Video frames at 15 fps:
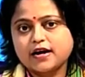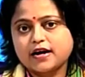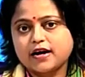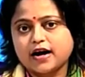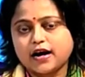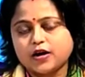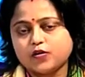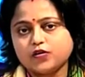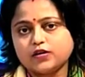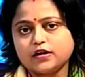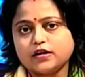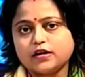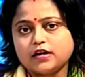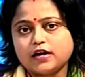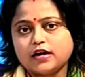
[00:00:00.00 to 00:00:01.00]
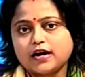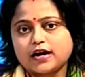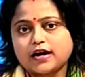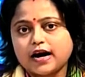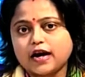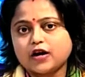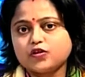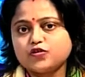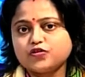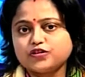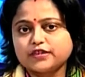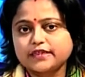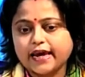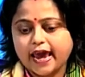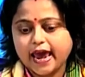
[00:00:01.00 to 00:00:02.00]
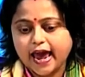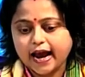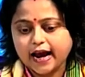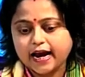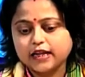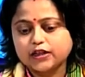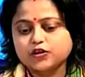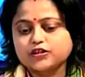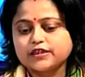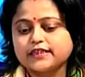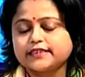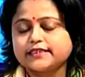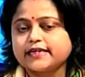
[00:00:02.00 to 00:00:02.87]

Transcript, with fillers: কারণ কারণ হচ্ছে একাদশে